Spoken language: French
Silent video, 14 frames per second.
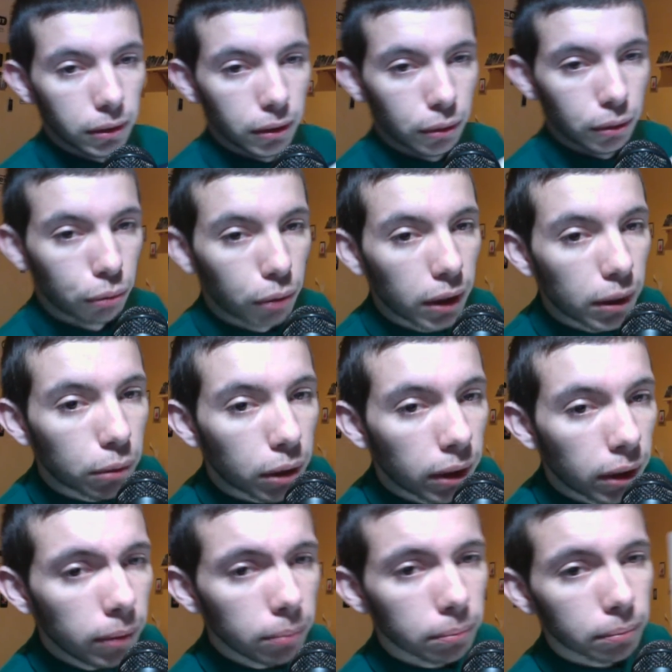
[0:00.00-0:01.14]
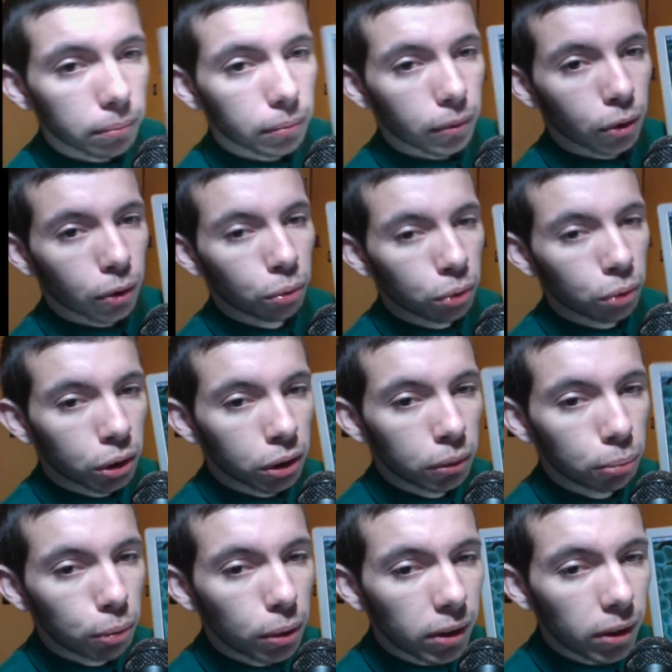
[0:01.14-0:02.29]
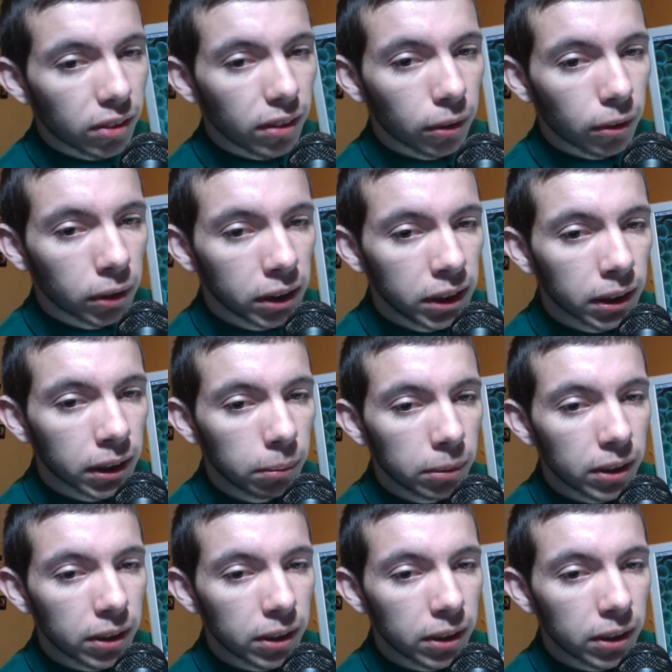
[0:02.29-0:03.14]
Voilà, voilà. Donc vous pouvez voir que c'est un ordi quand même